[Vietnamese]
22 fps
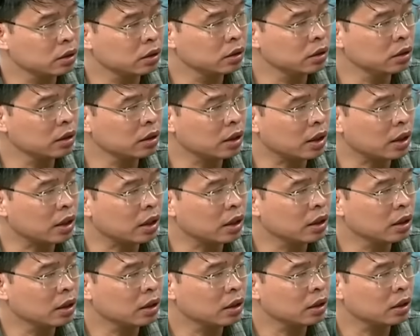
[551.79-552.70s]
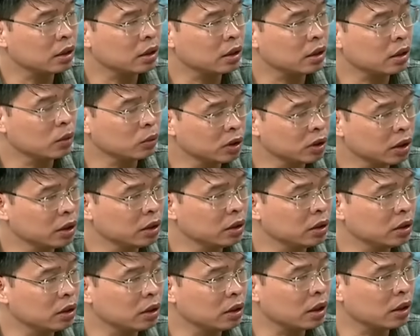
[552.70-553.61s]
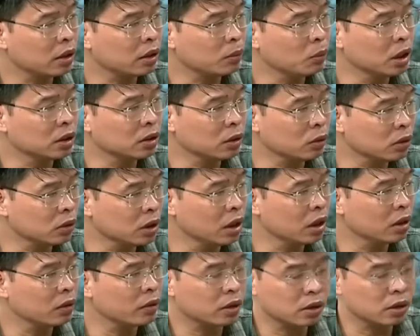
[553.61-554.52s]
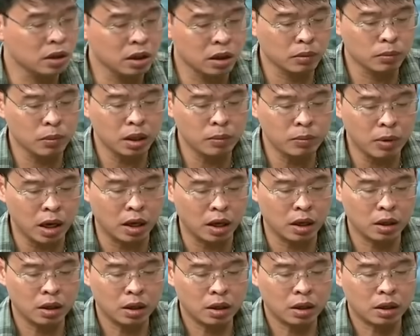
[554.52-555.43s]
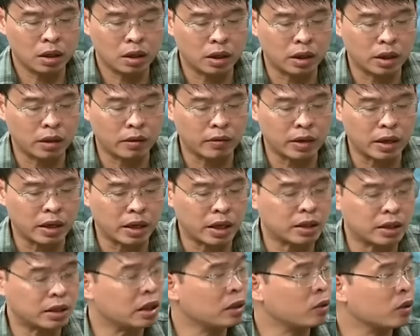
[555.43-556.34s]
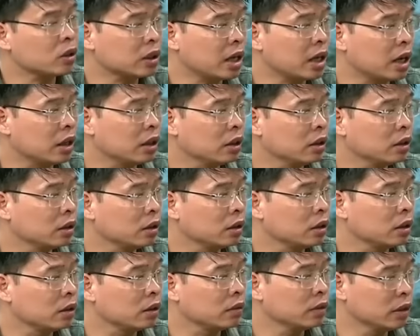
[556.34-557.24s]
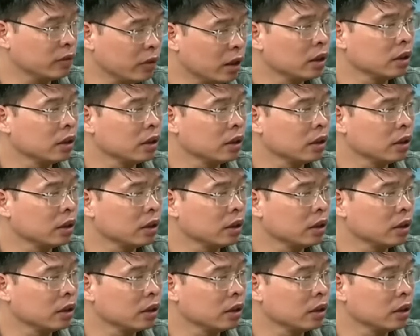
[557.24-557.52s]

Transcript: như là Ờ, công trình như là mở rộng đường, đường mới mở và ờ, khai thác khoáng sản ờ, vân vân.